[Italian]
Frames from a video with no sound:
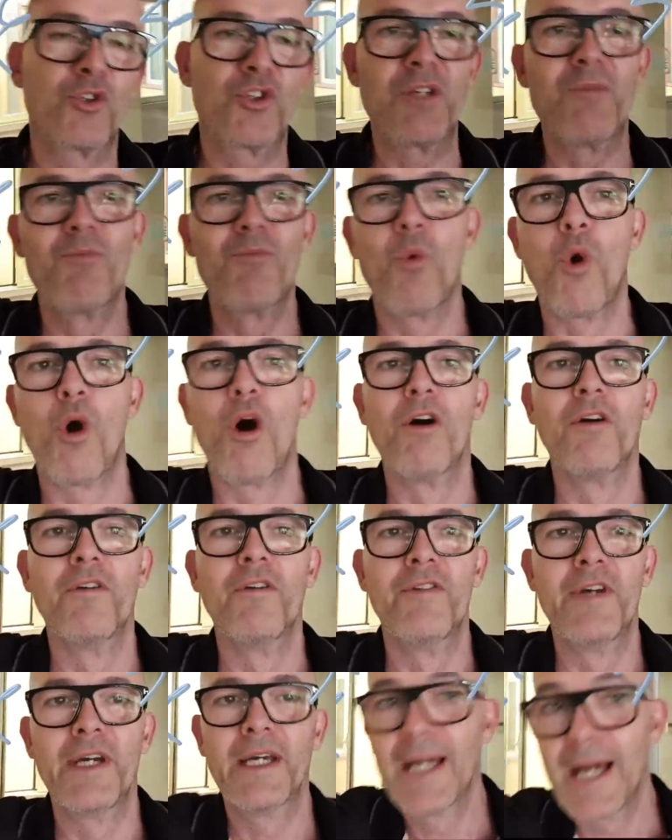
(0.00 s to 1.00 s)

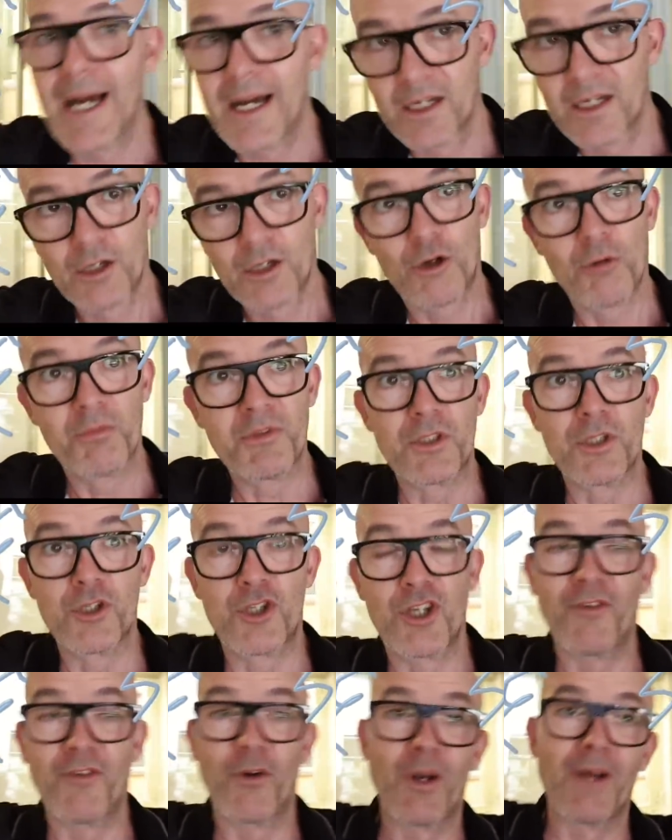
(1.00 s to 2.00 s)
muove, come si diceva
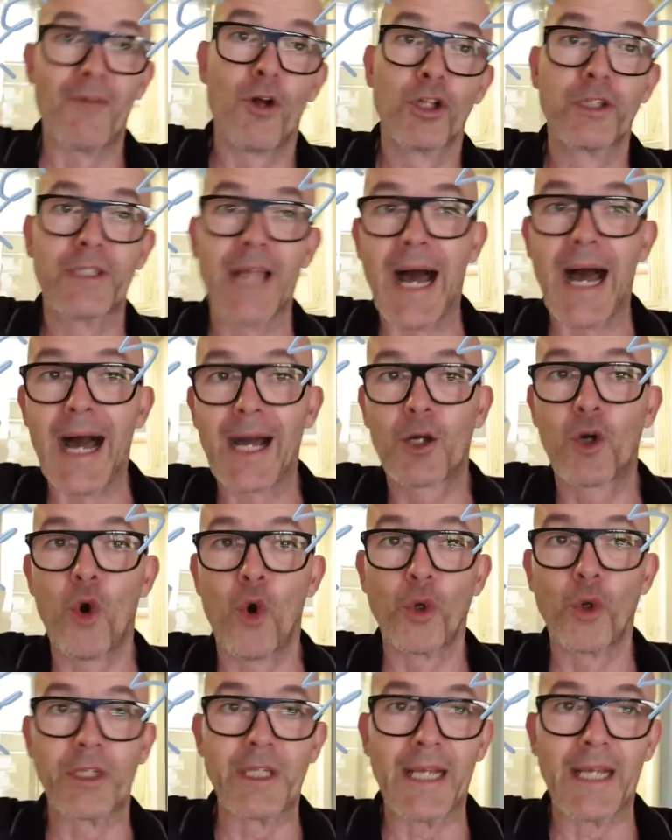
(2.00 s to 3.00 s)
una volta,
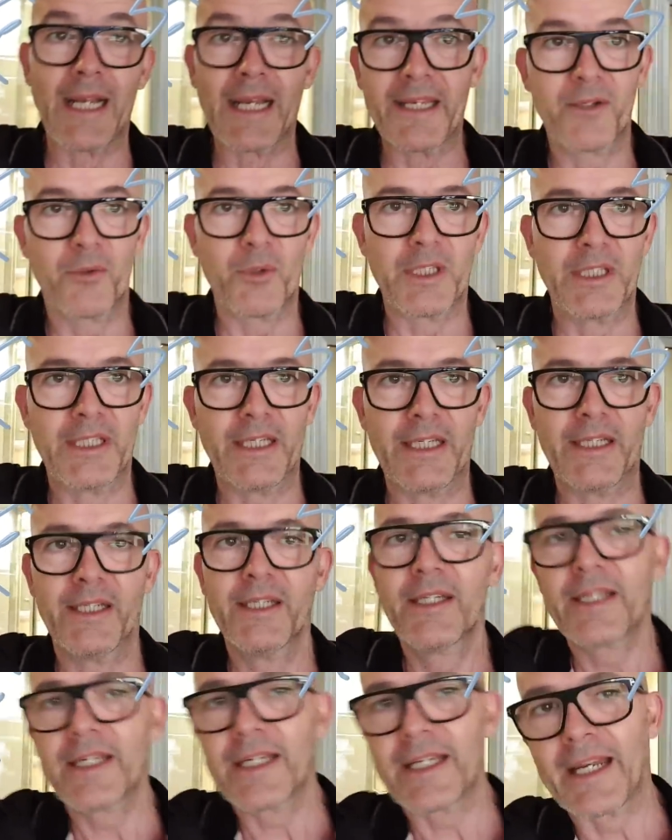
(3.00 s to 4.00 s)
accordingly, quindi
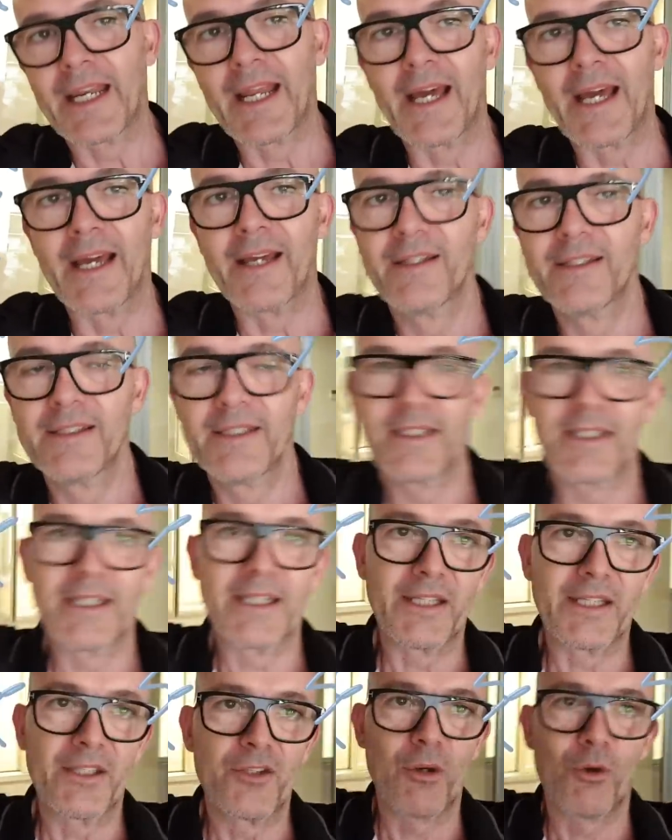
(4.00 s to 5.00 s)
in eh,
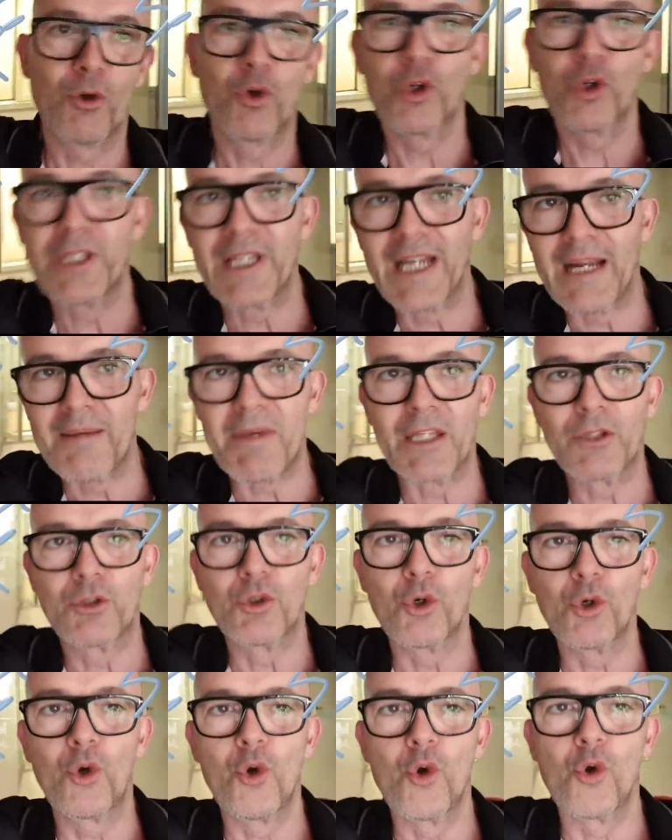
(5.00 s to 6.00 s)
diciamo, coordinamento
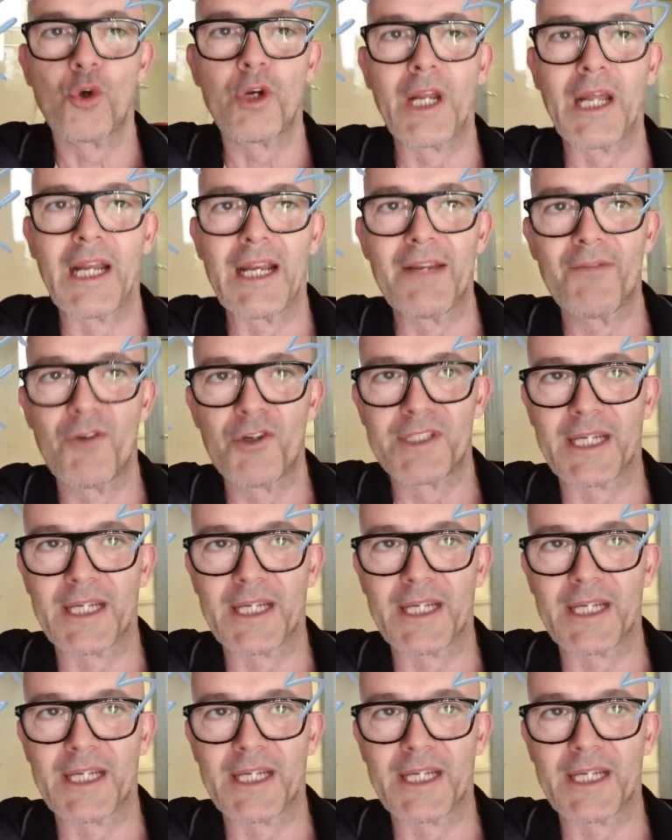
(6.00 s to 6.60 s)
con le vostre